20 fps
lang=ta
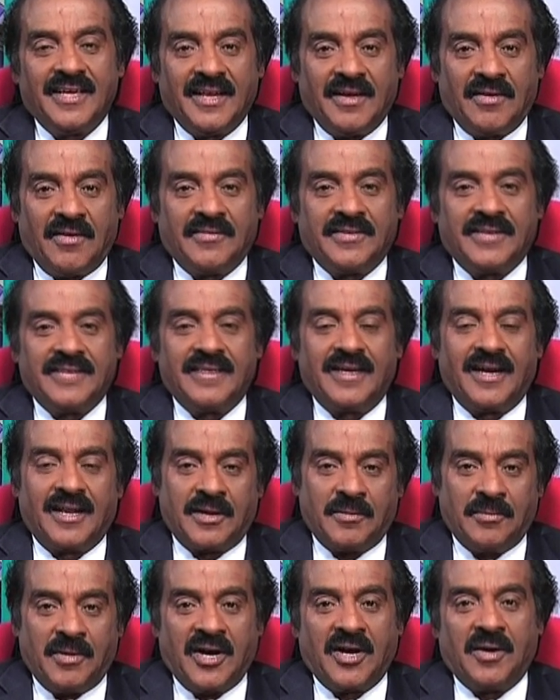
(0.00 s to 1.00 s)
எனவே அவன்
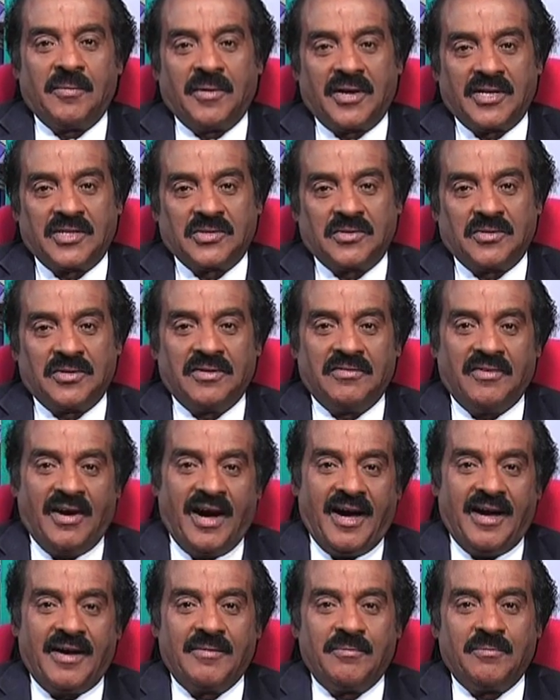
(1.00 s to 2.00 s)
ஏளனமாக பார்த்து கொண்டு
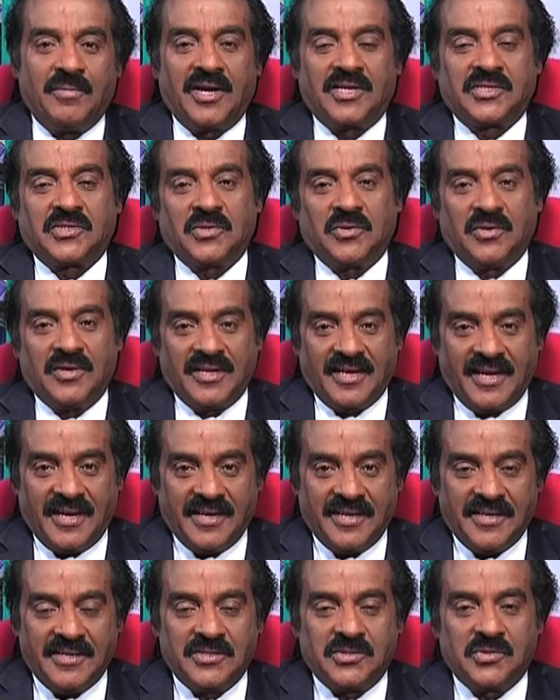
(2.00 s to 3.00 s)
வா பார்த்து
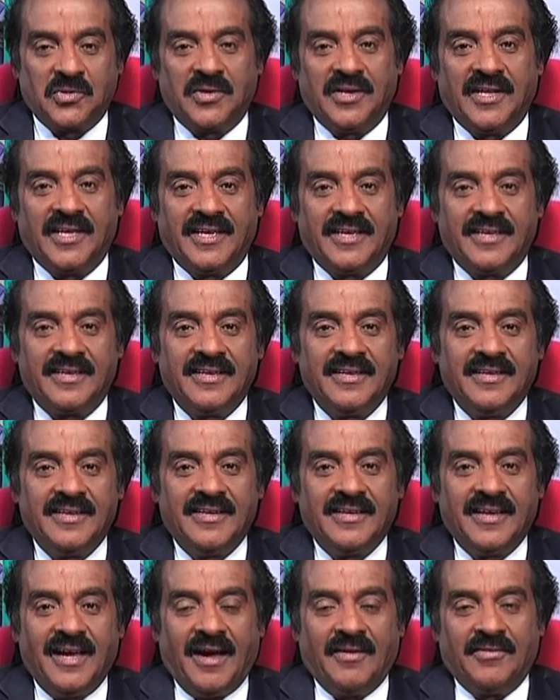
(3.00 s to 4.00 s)
கொள்கிறேன் என்று சொல்லி
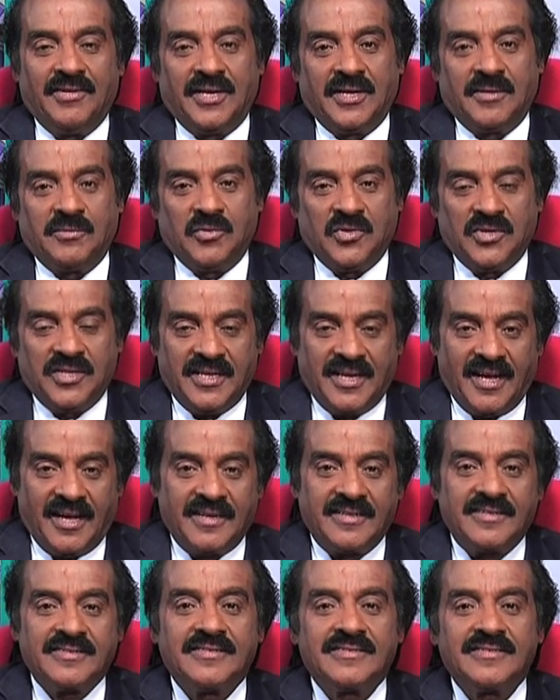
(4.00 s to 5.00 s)
அவனிடம்
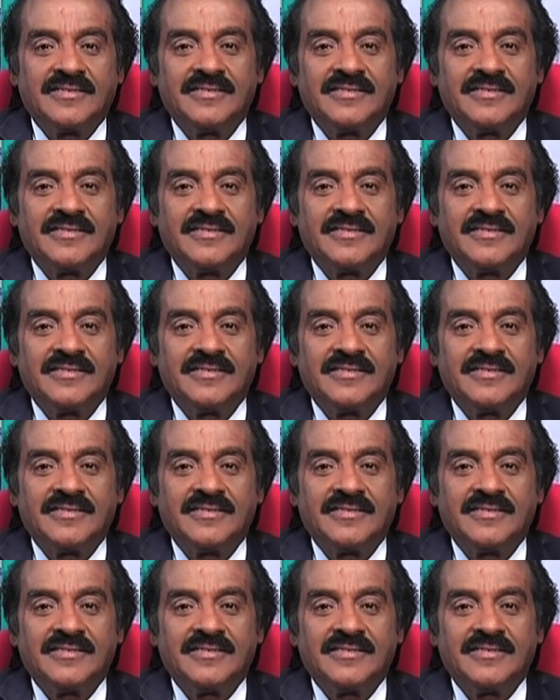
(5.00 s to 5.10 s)
மோதினான்